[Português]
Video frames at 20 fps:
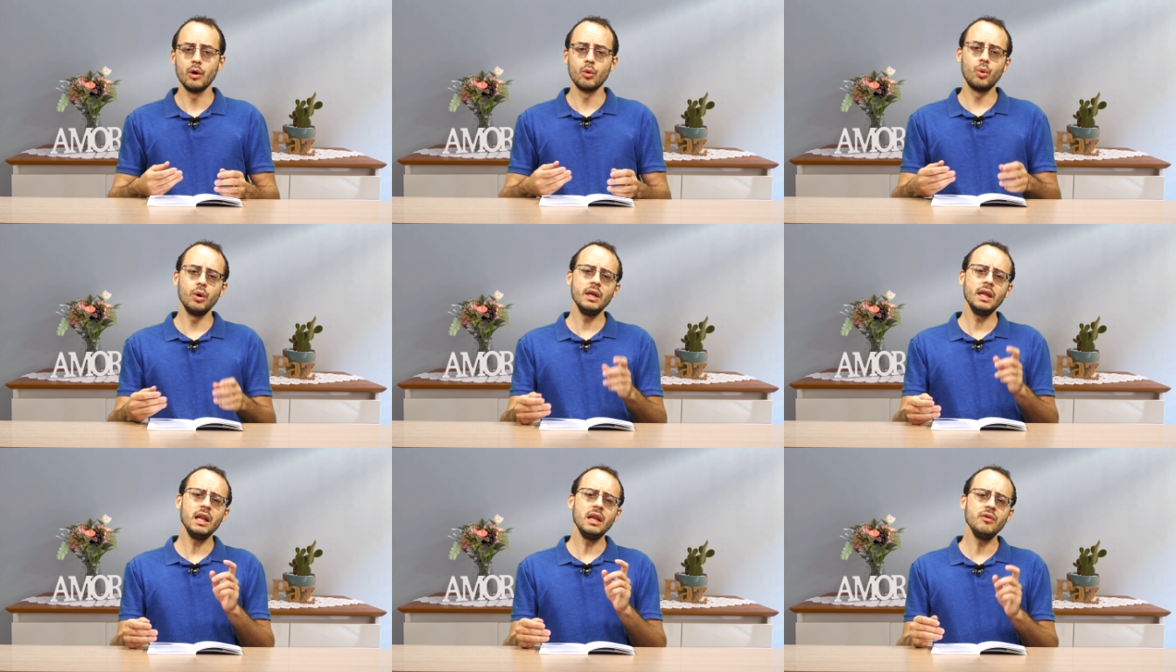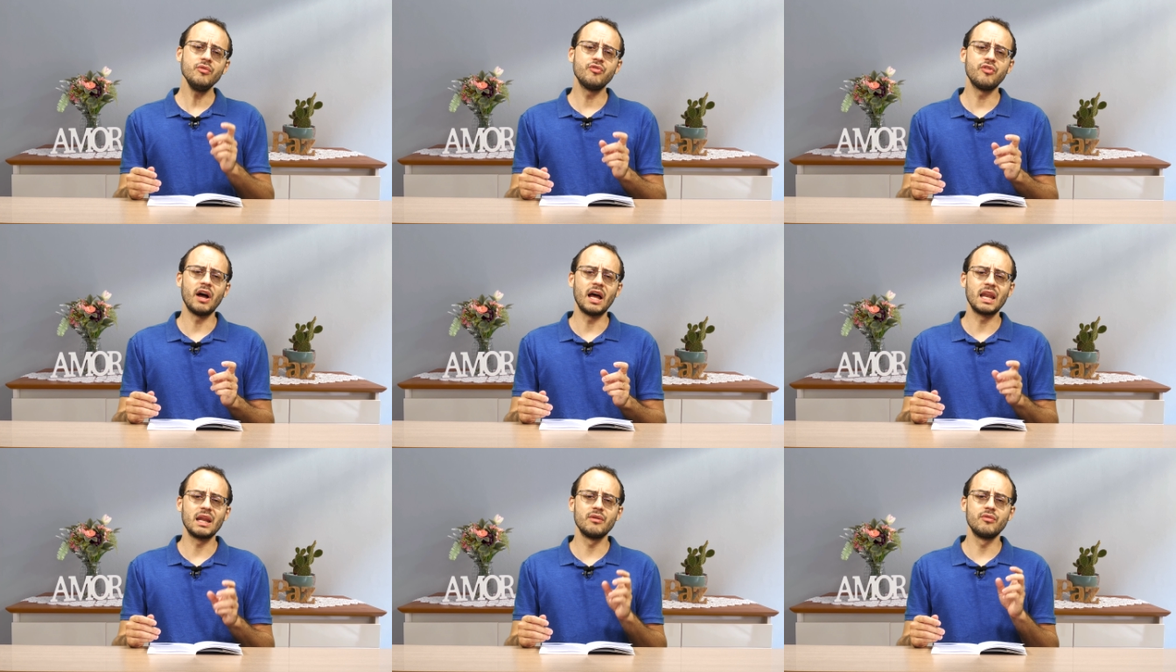Quando ele
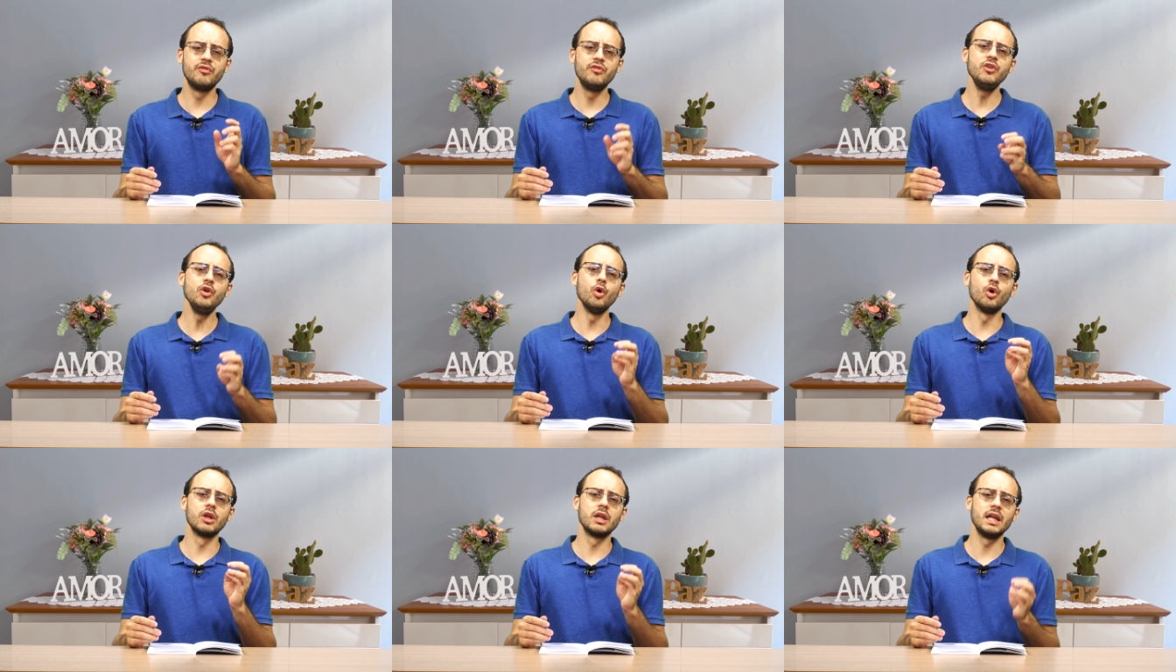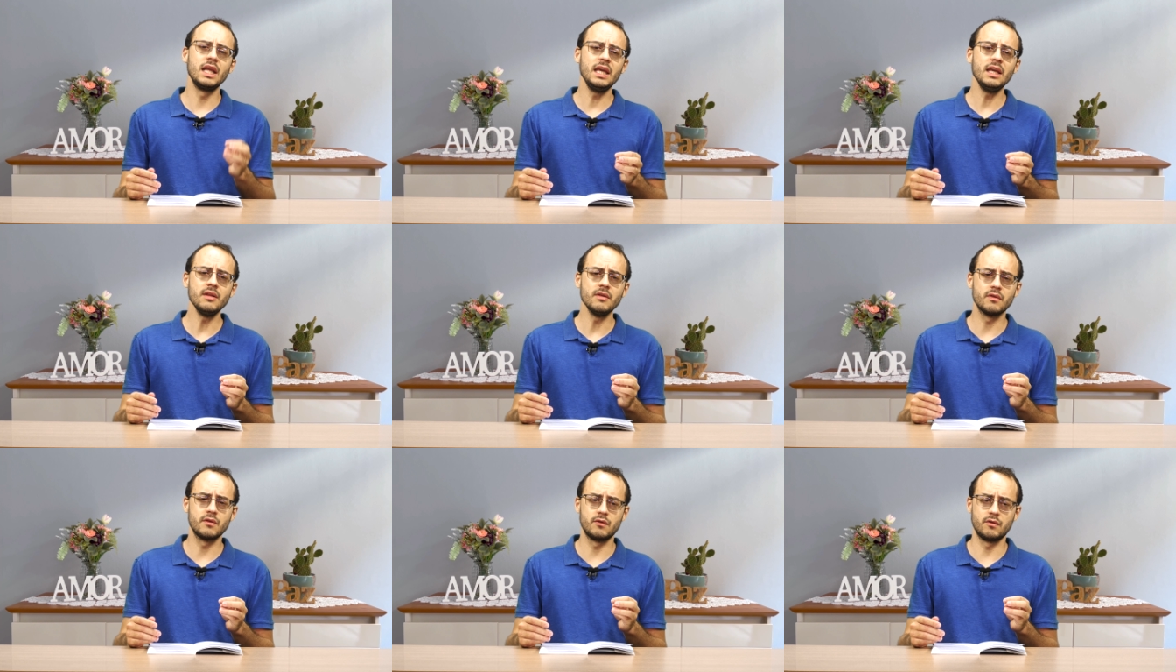fala
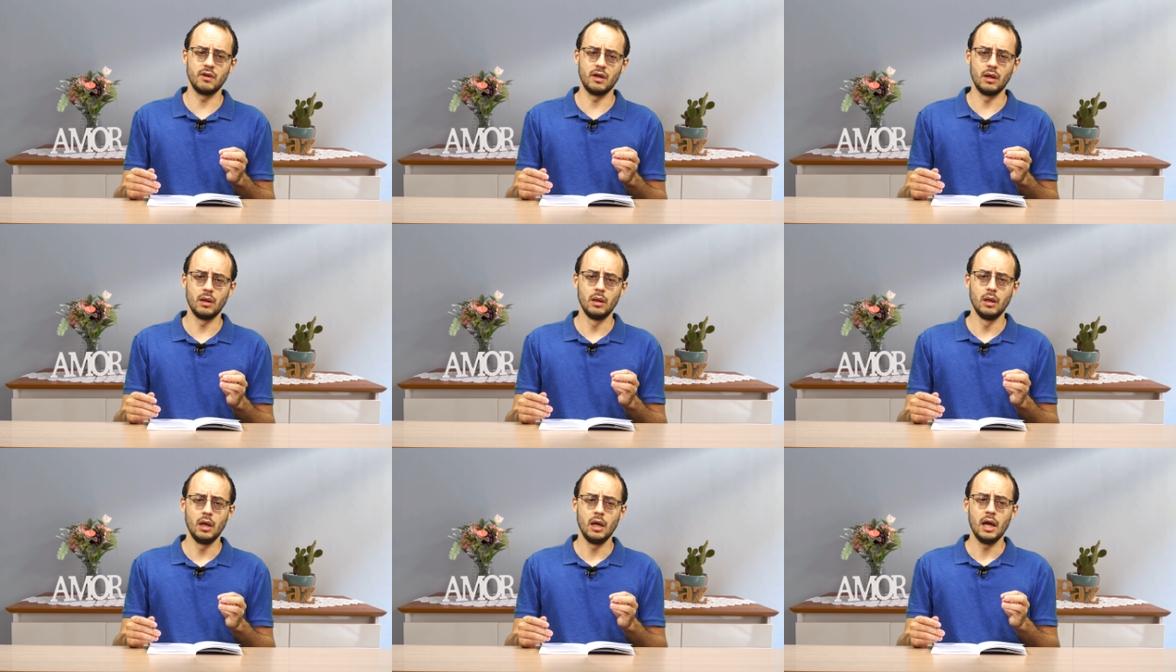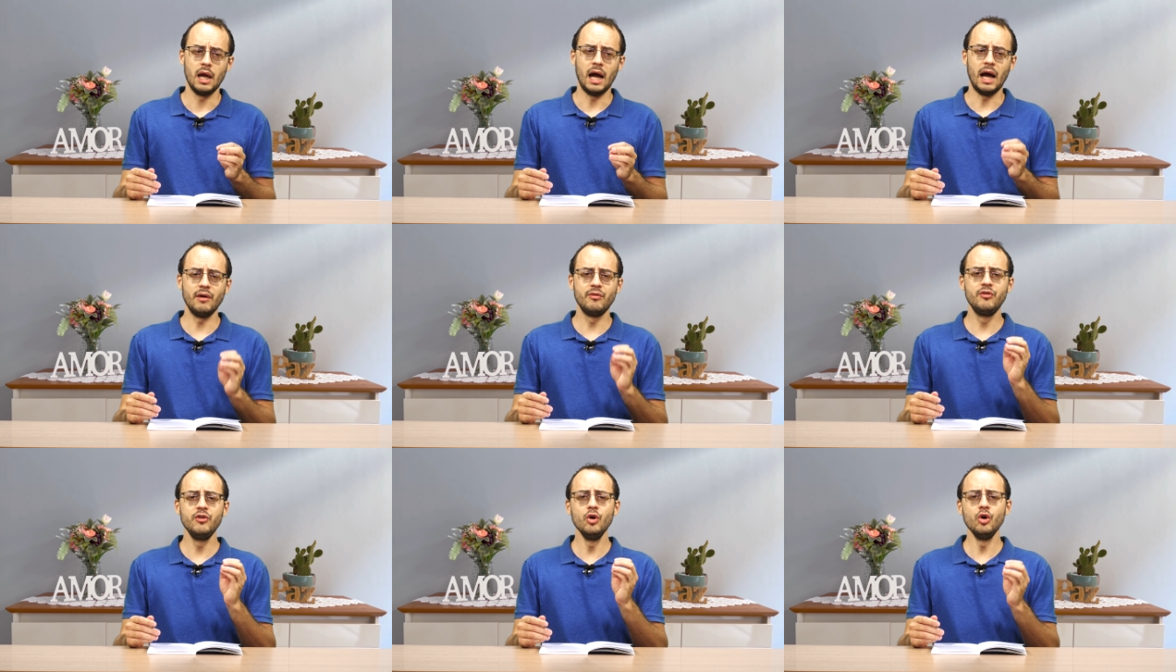violência,
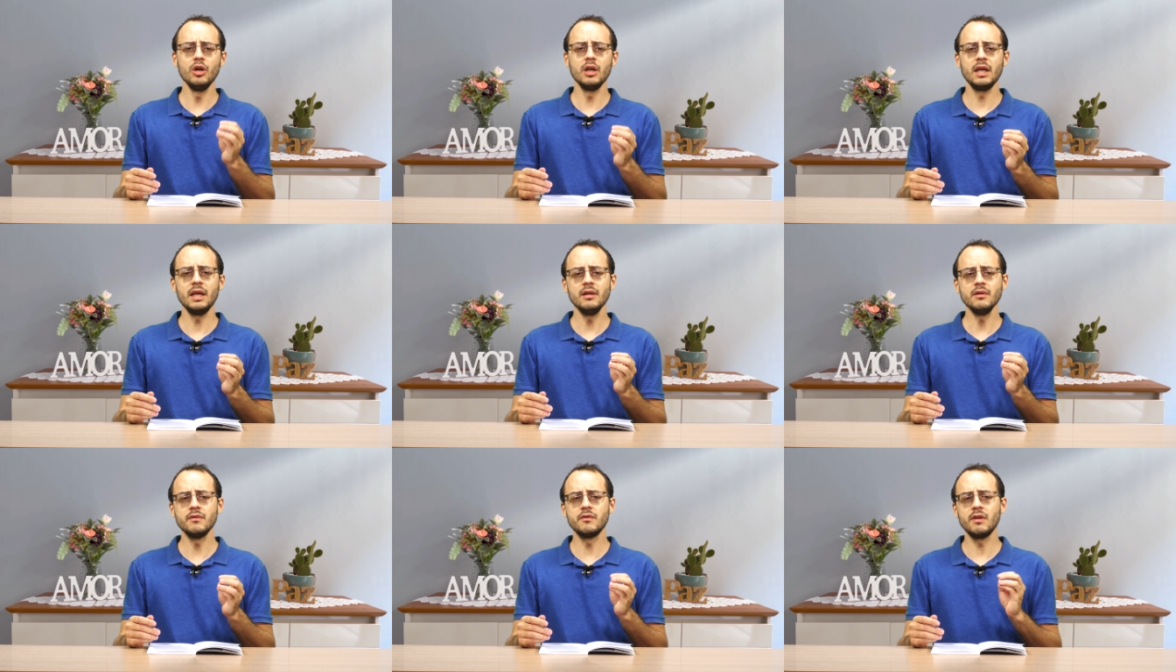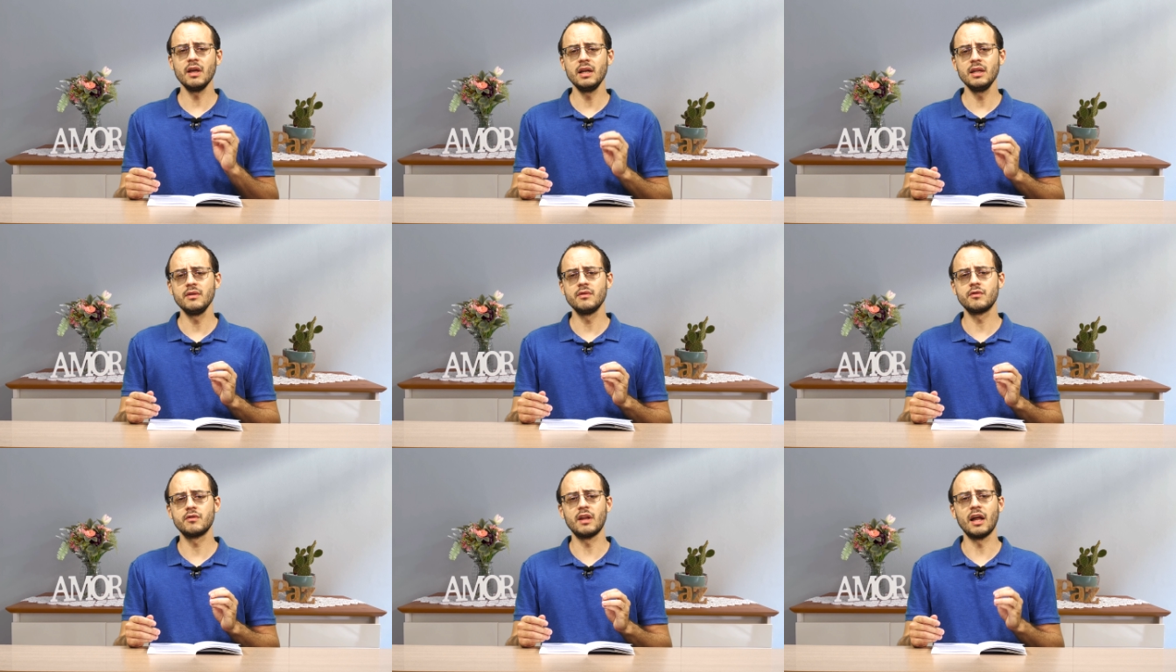a violência
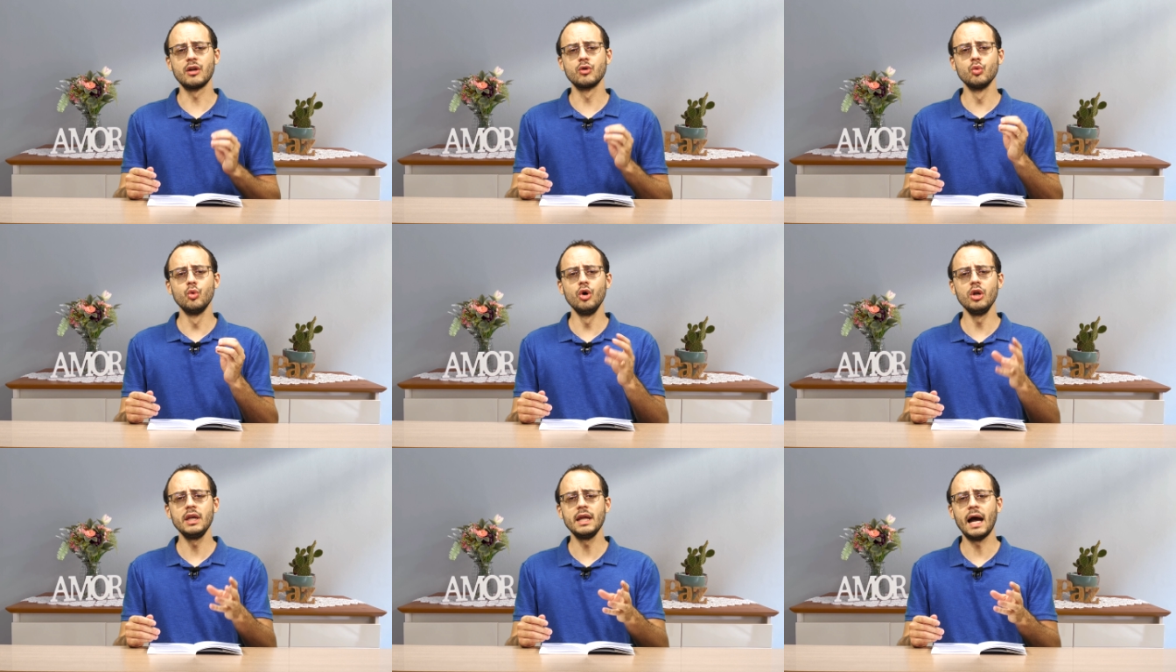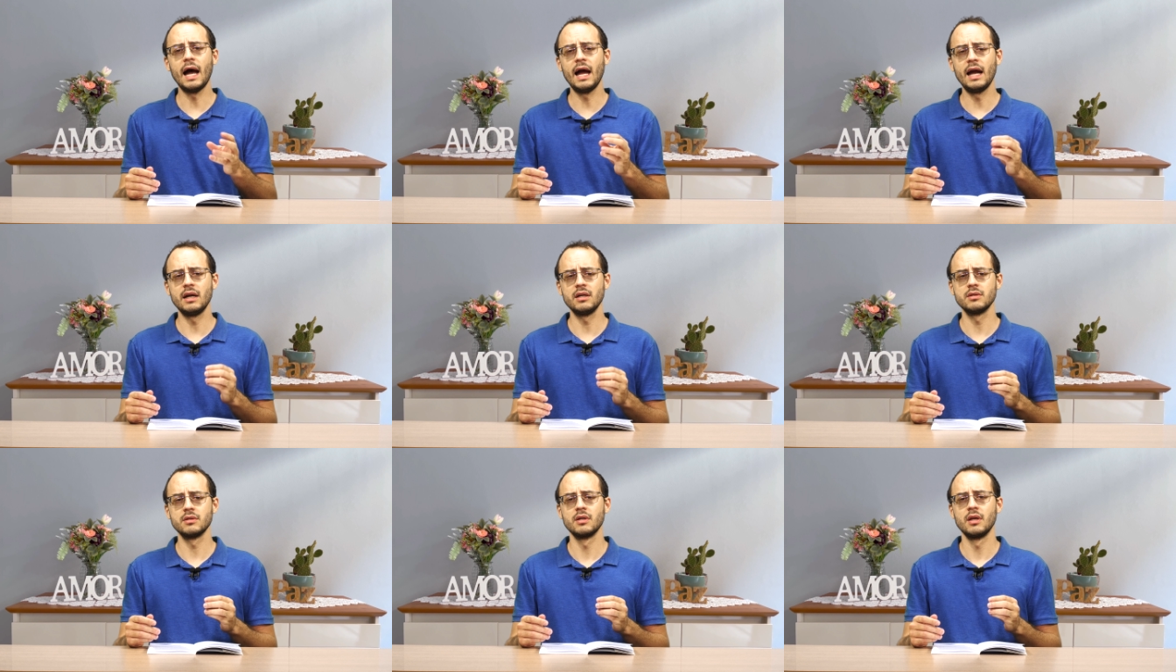ela está no
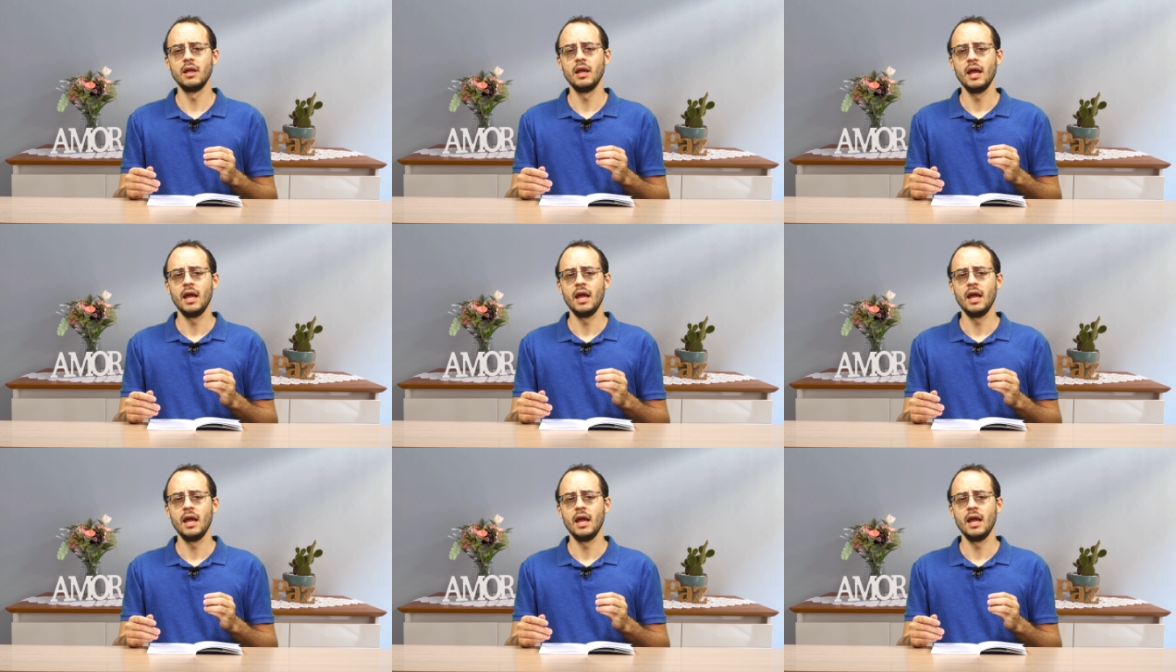olhar,